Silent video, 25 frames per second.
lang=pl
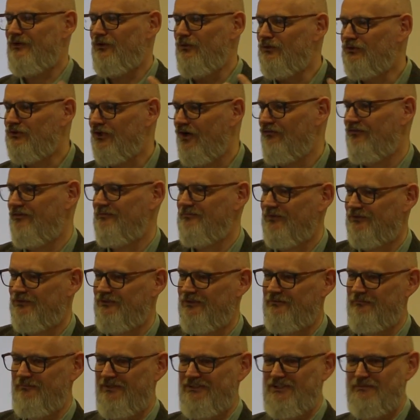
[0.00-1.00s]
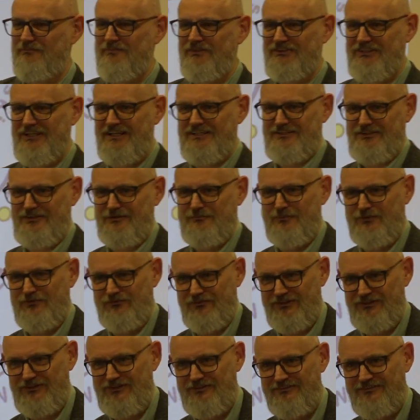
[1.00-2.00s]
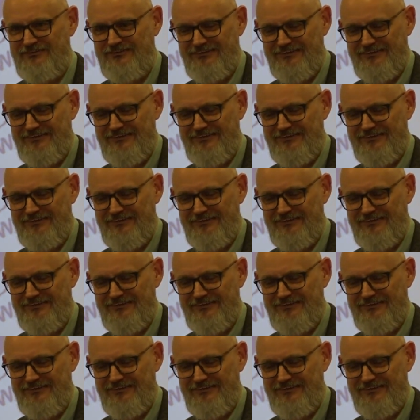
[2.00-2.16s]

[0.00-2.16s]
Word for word: kluczowym, o którym będziemy często mówić?